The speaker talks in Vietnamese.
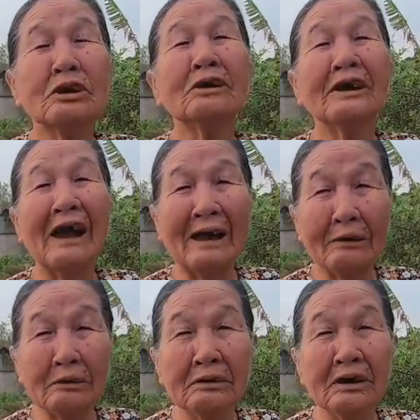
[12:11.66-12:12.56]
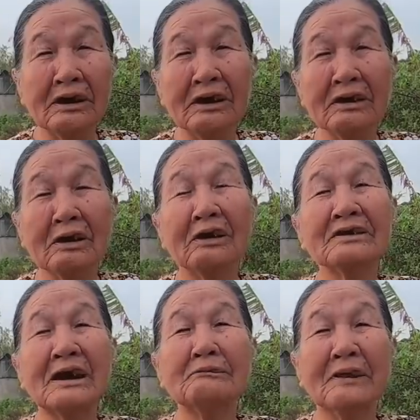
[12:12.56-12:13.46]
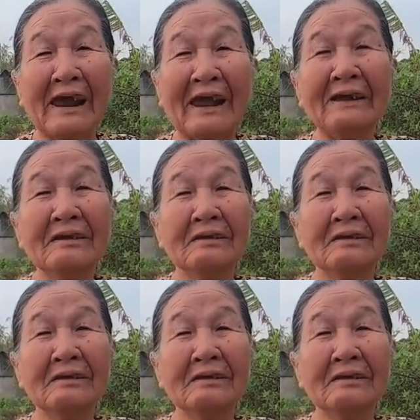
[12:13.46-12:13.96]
cho gạo rồi cho trăm ngàn